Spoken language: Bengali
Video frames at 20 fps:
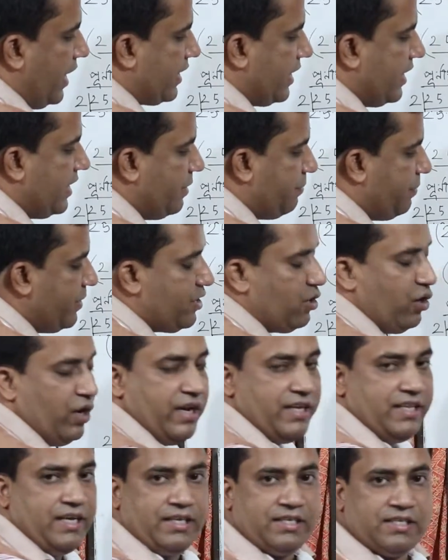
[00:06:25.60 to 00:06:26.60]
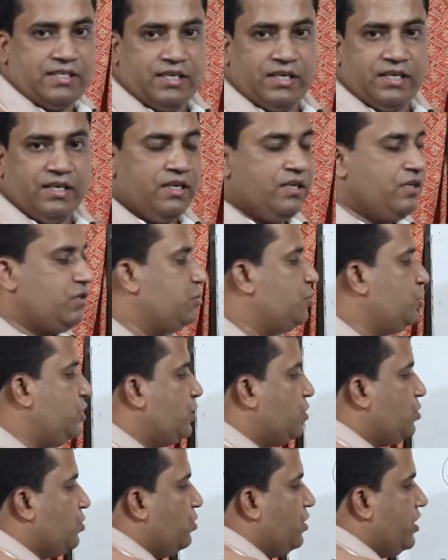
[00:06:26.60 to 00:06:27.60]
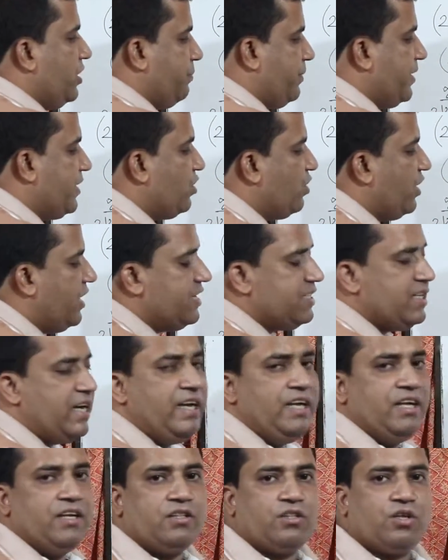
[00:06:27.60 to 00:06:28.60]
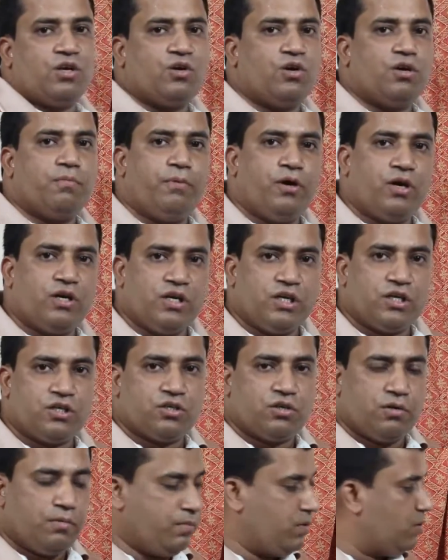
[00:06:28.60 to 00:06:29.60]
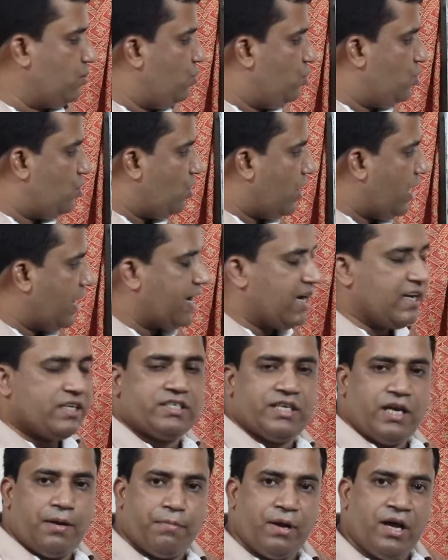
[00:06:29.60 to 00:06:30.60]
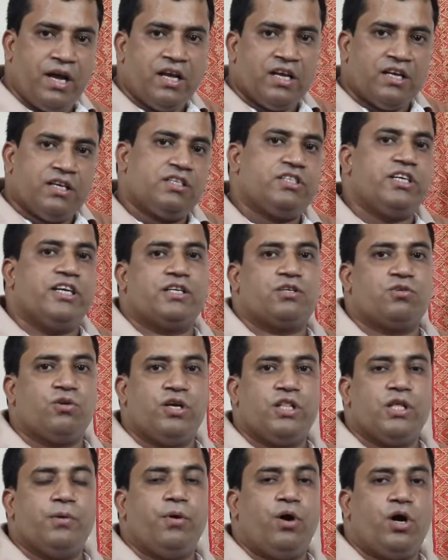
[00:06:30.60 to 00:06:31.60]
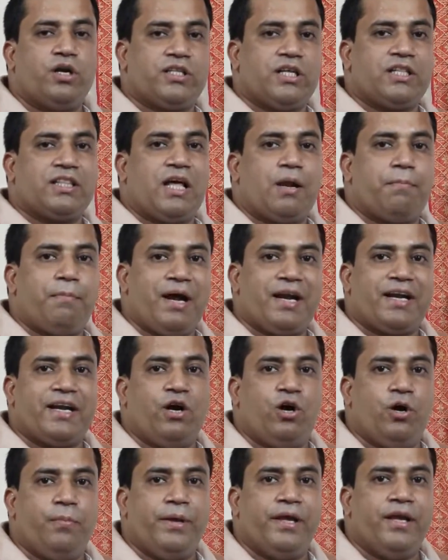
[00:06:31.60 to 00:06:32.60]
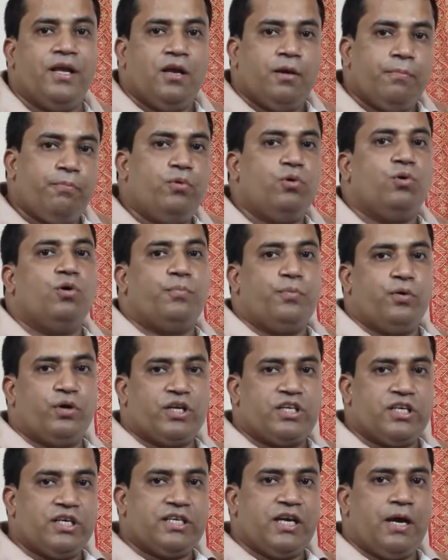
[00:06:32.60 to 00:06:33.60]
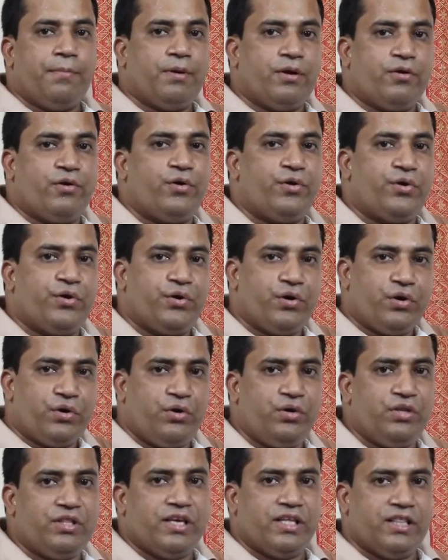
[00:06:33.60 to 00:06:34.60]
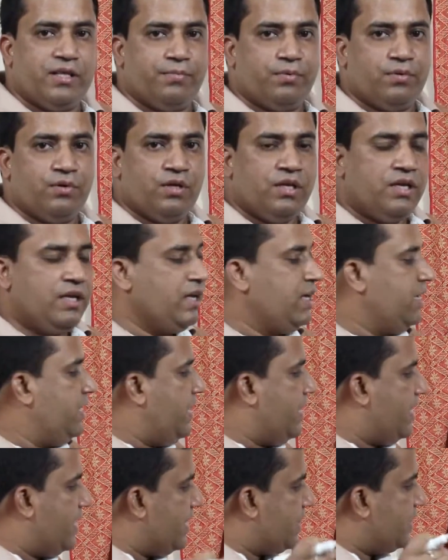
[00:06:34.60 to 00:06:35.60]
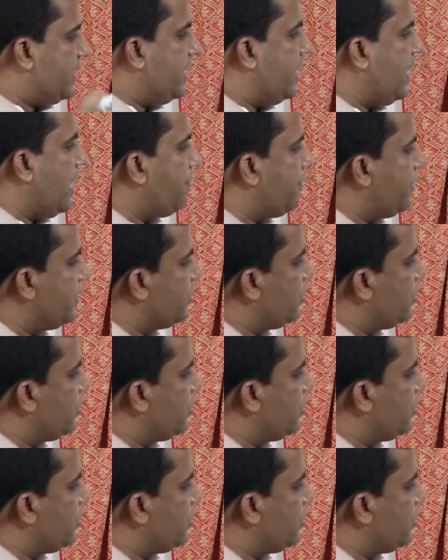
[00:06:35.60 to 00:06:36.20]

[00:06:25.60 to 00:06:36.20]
একটা রিপিট হয়ে যাচ্ছে যদি কোনো রিপিট হয়ে যায় তখন ভগ্নাংশ গুণ করার কাজটি আমরা শেষ করে দেব অর্থাৎ তার মানটা হবে পুনঃপুনিক শেষে আমরা ডট ড ডট দিয়ে দিব এক্ষেত্রে আমরা